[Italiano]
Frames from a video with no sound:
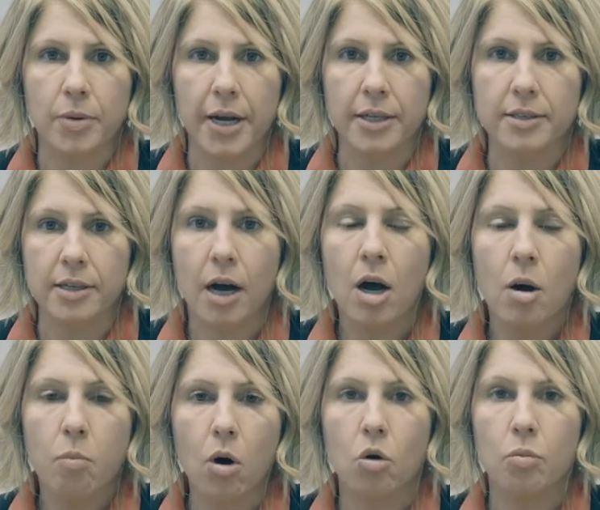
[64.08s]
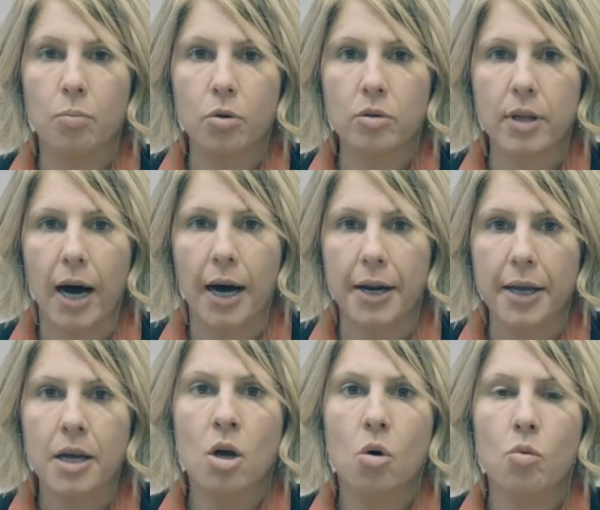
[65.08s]
ebbrezza può
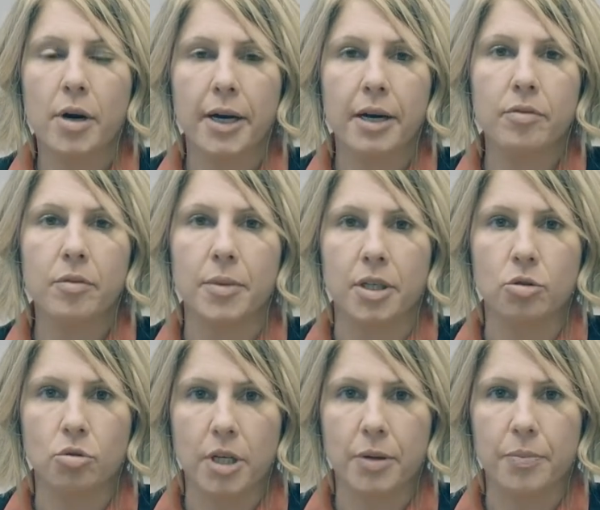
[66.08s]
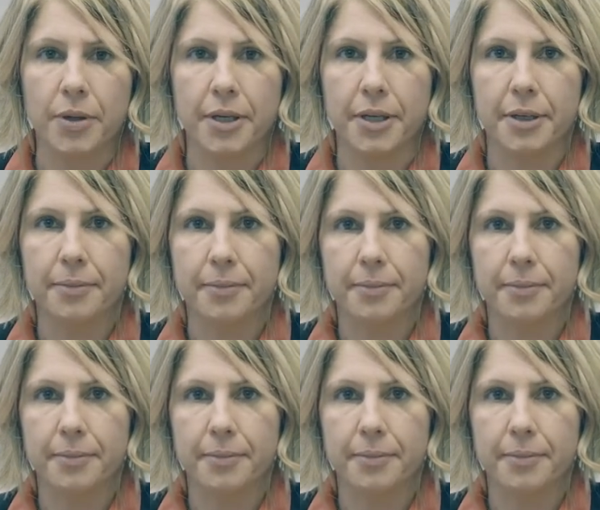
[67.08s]
comportare un aggravamento delle pene.